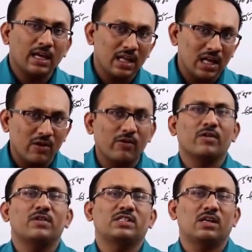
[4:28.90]
ఏదైనా
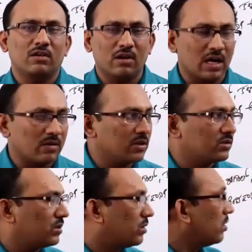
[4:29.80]
ఒక విషయంలో
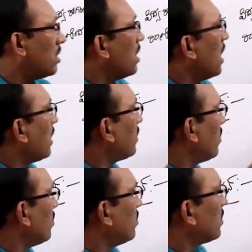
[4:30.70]
కావచ్చు
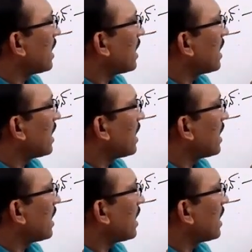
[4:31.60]
అతను